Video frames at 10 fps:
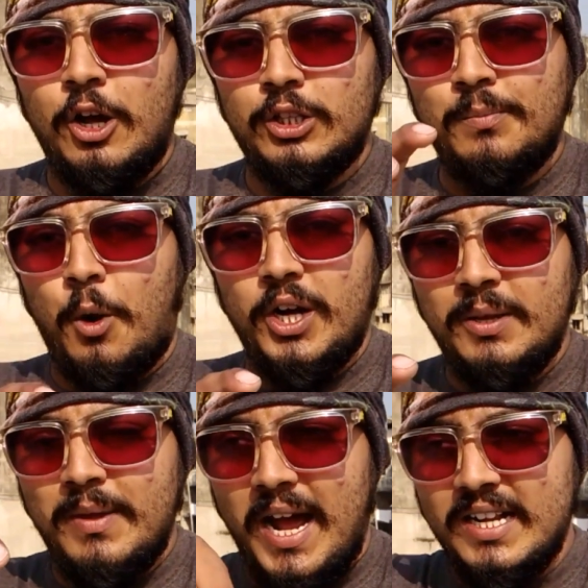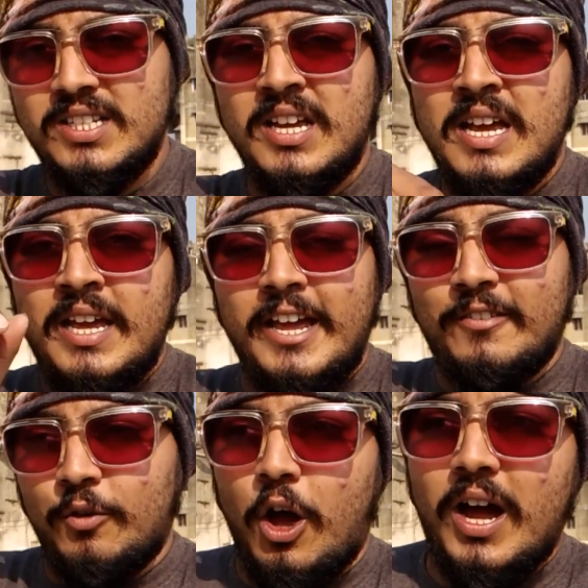देखा हो तो मॉर्निंग में आज
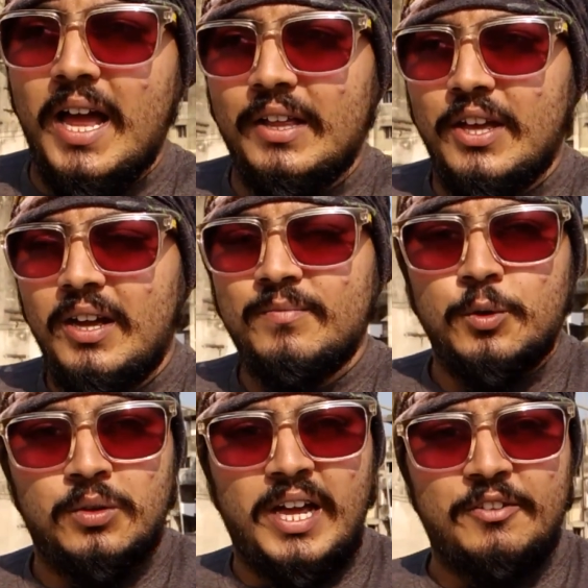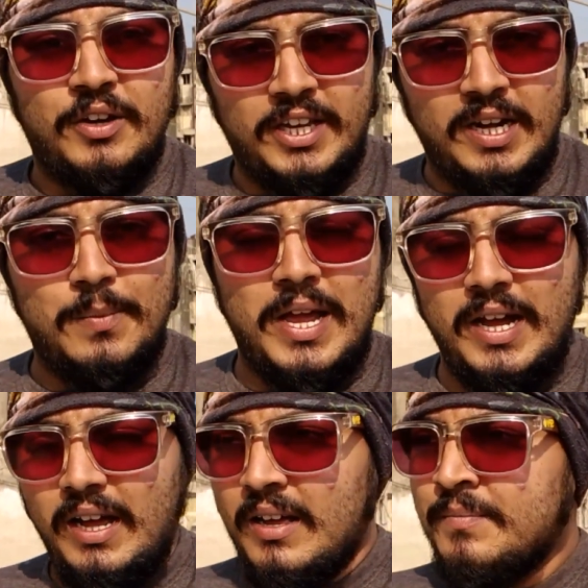एक व्लॉग आया था उनका ही फ़कीरा
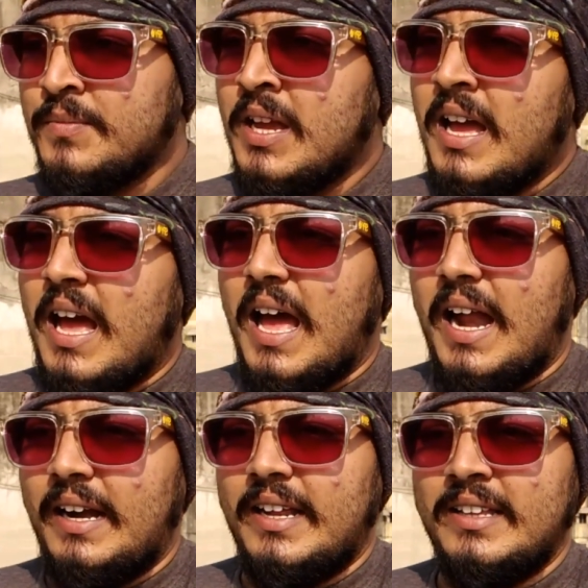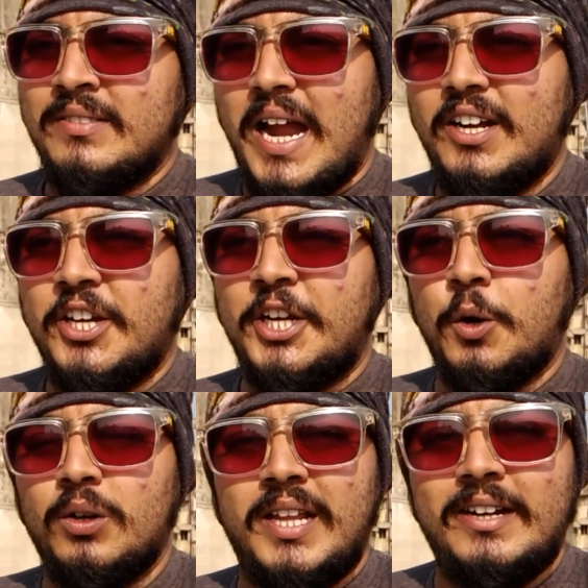भाई का एंड इन दैट ही
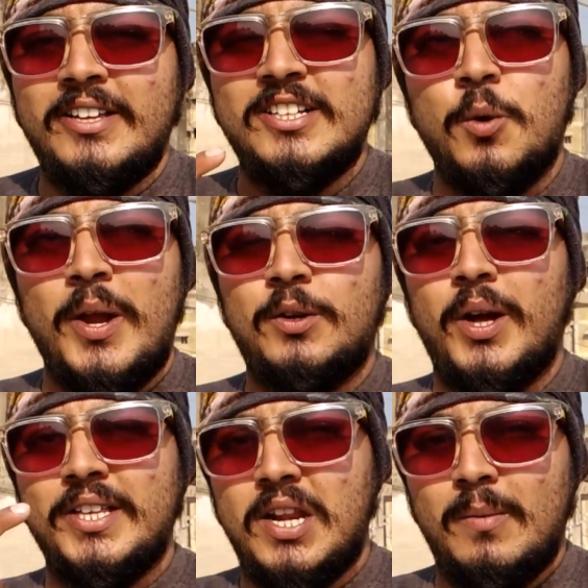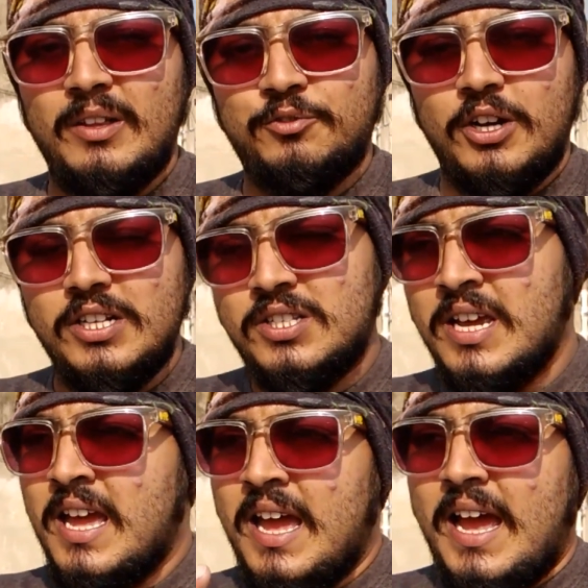टोल्ड दैट ही इज़ गोइंग टू हैदराबाद
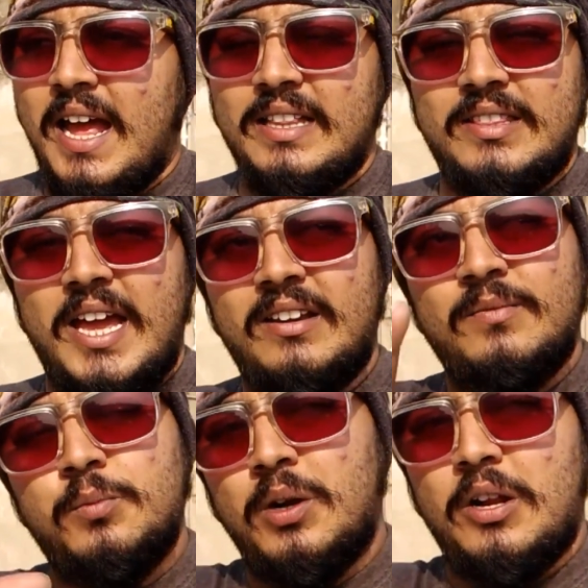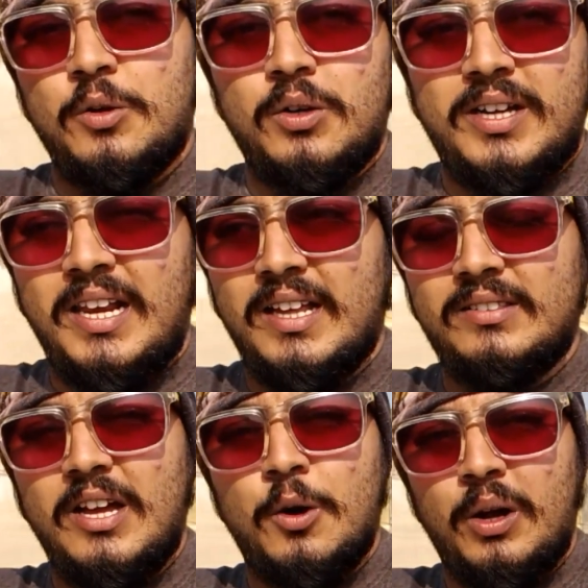फर्स्ट एंड देन पूरा रूट
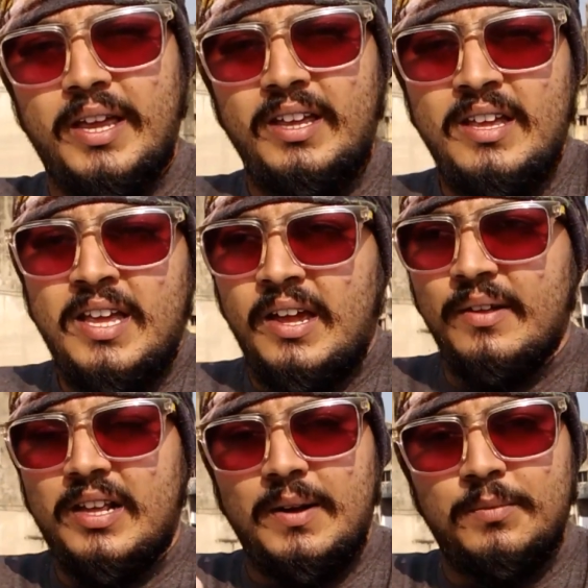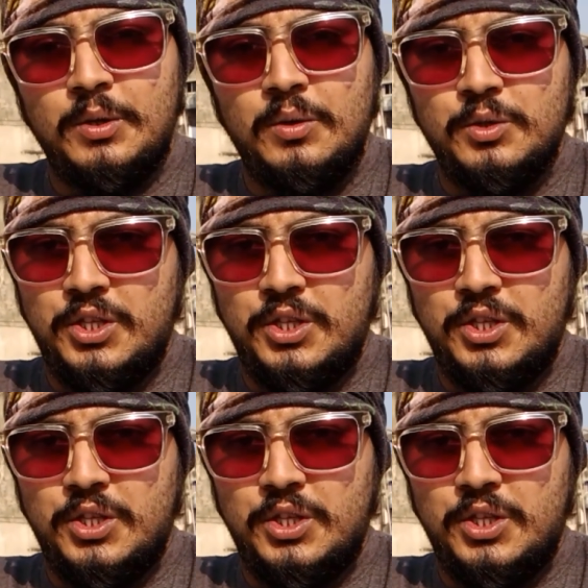कलकत्ता होके विल कम टू